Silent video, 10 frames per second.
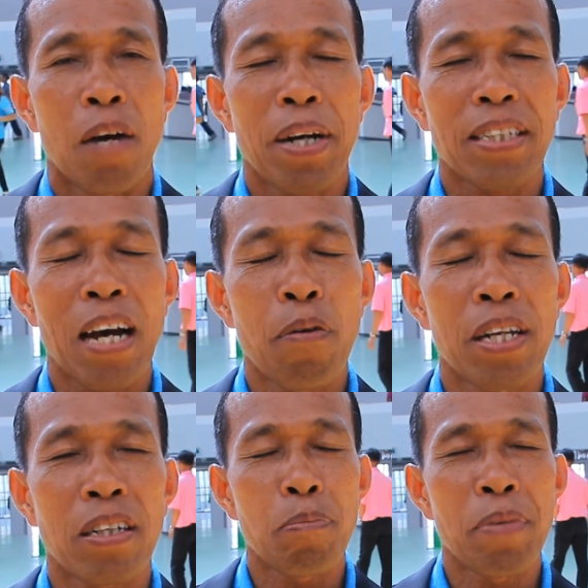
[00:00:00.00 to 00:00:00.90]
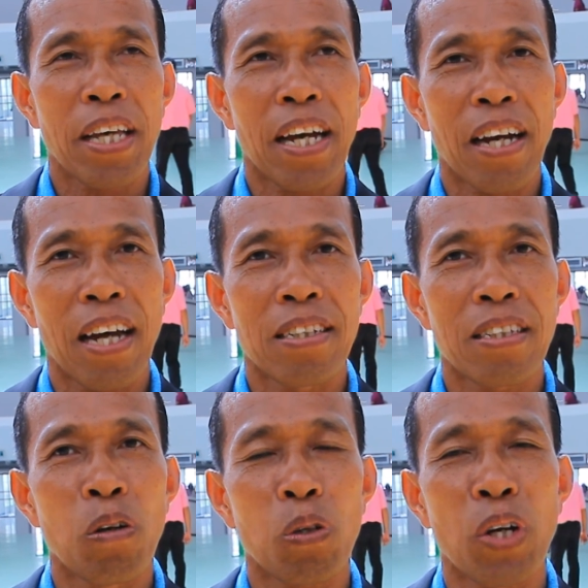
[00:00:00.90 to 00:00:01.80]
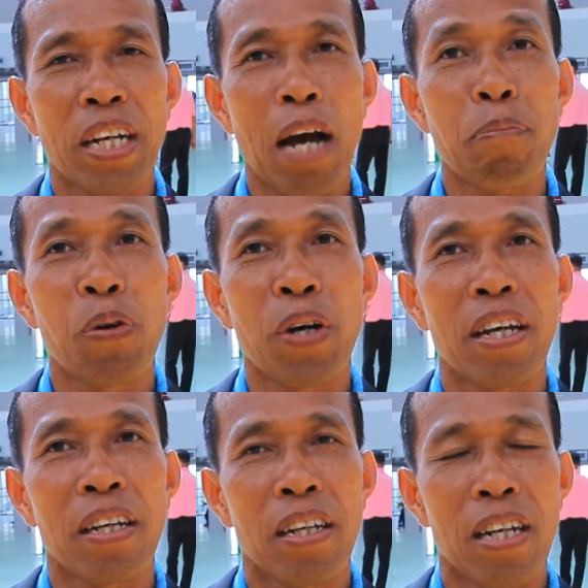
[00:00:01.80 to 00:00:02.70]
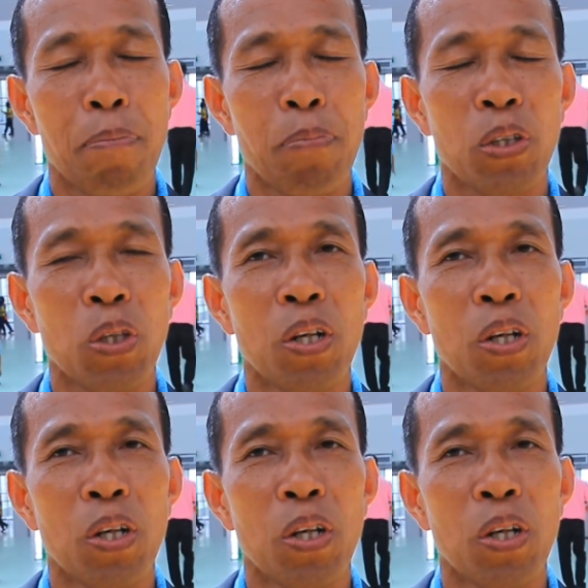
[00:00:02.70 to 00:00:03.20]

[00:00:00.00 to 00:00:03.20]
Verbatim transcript: พักเช้าวันจะมีแข่งขันจรวดขวดน้ำด้วยระดับม.